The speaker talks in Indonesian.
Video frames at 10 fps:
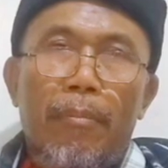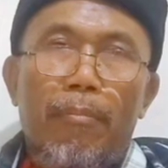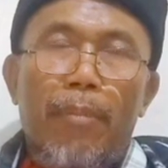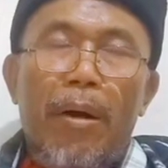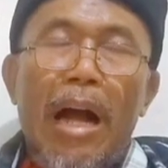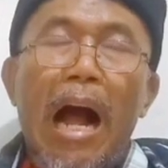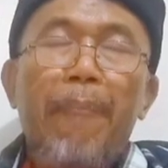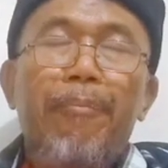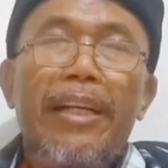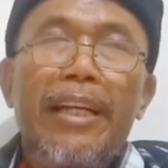
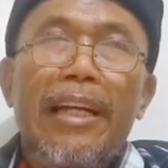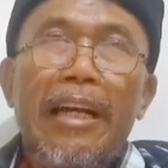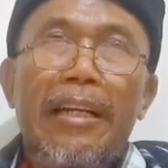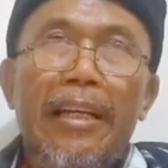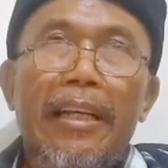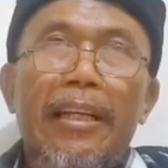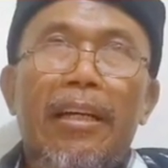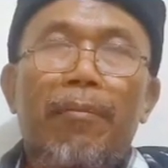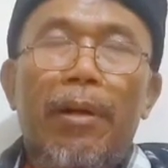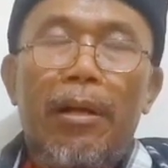mengabdikan
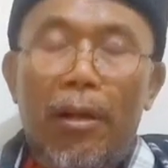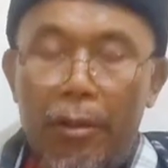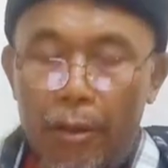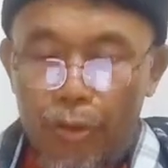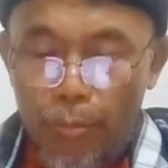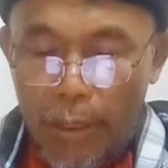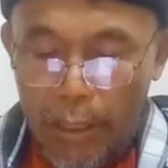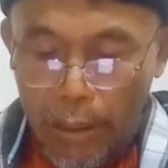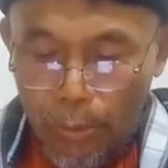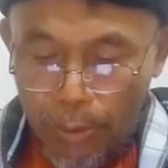diri kepada Allah
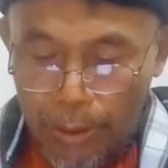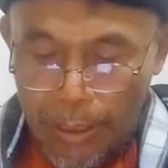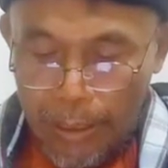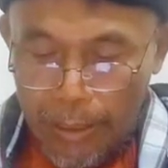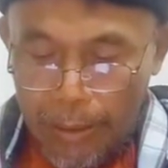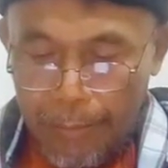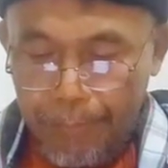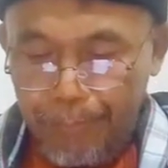Subhanahu wa taala.